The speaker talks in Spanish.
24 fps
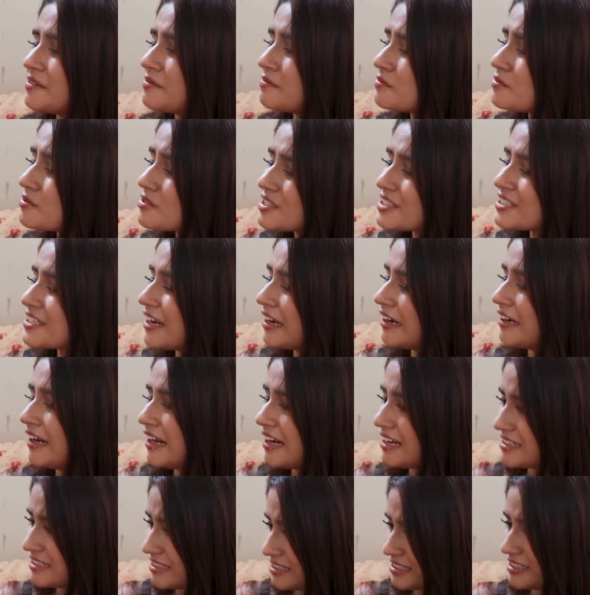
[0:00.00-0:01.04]
muchas
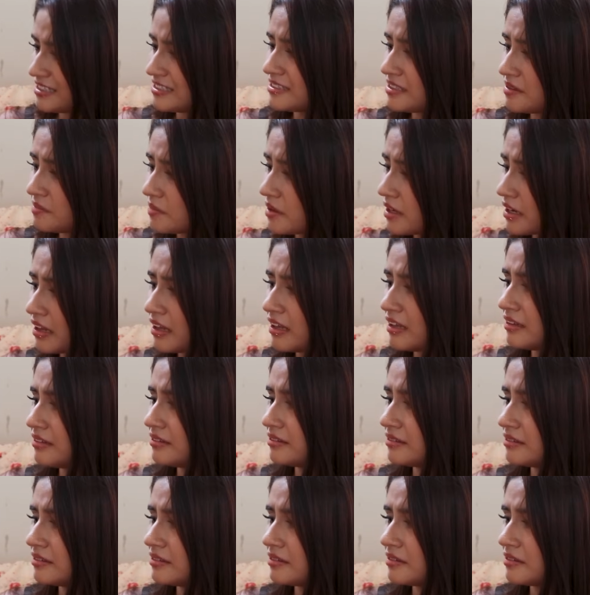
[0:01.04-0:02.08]
gracias, en verdad.
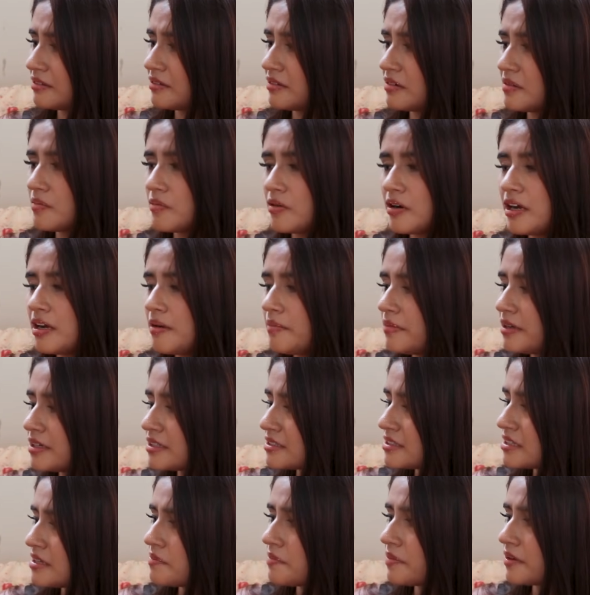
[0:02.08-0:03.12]
Como Elmer
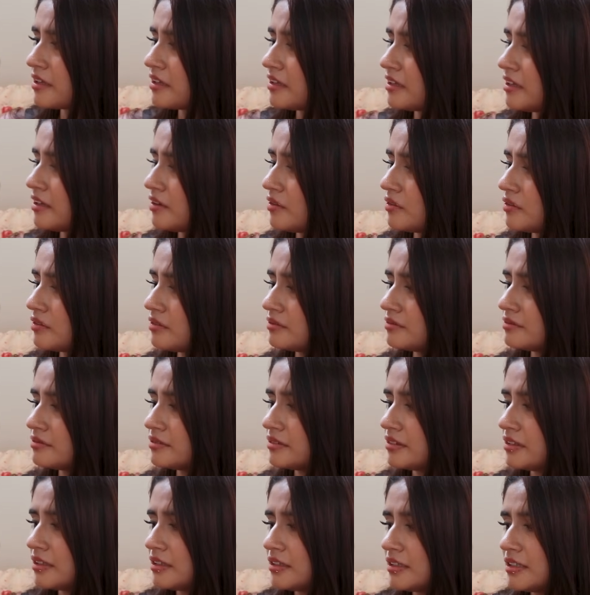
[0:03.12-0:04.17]
siempre dijo,
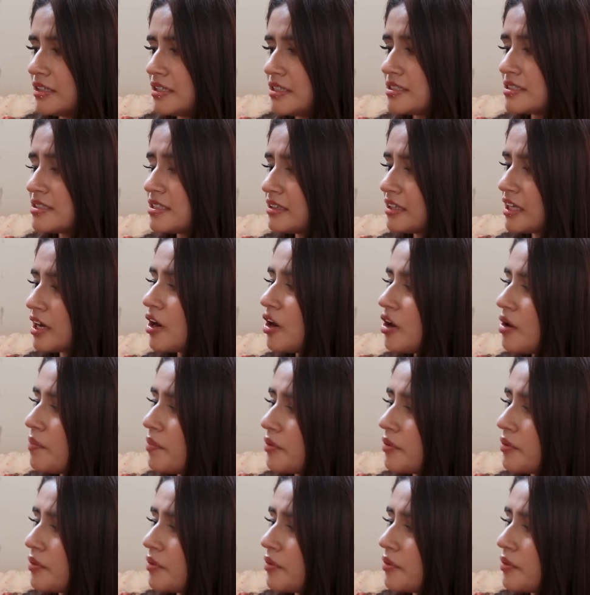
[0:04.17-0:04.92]
si tengo la